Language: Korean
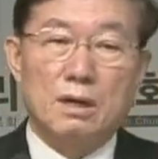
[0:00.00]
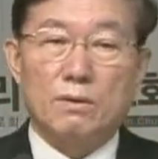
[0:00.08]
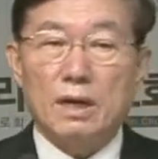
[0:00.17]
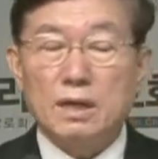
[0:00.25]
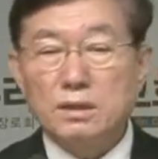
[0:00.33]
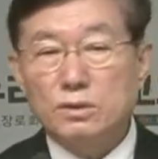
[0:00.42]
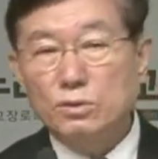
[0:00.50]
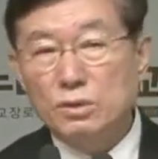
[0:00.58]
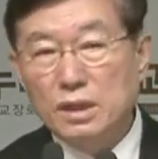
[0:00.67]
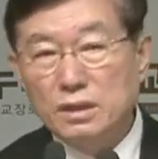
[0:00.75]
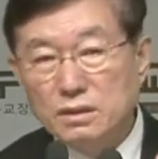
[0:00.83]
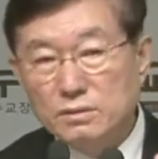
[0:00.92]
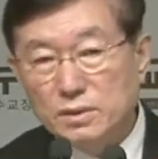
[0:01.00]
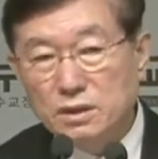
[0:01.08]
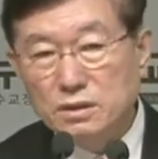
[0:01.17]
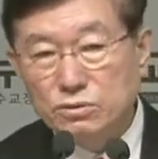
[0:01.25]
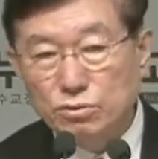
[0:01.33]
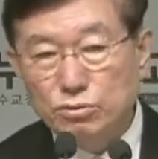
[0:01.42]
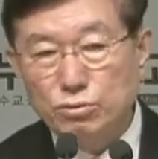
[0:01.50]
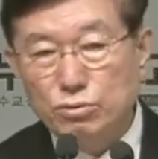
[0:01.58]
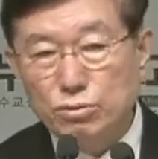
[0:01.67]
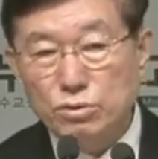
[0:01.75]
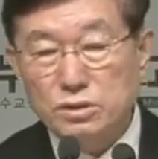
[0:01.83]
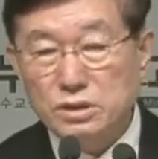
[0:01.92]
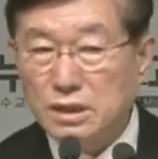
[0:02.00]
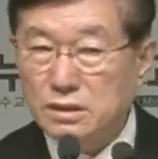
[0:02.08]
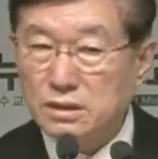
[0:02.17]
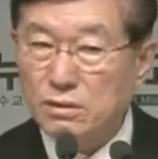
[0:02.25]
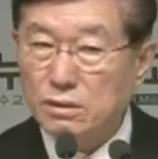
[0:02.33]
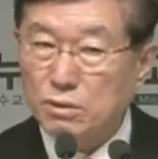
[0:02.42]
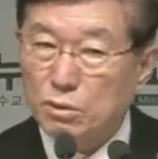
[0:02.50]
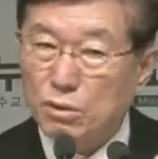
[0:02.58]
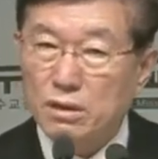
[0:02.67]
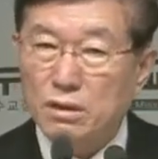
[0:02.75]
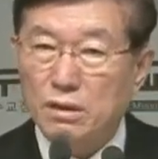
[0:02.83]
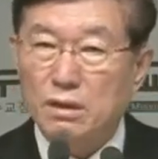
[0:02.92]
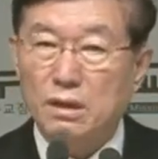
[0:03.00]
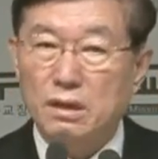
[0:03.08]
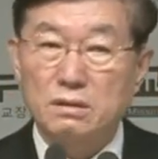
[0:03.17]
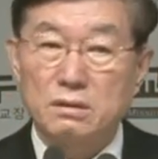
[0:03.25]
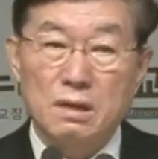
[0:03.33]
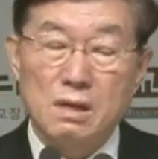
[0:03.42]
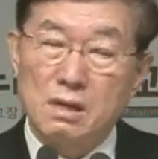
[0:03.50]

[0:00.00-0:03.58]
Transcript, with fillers: 활동의 의미를 두고 신앙생활을 교회생활하는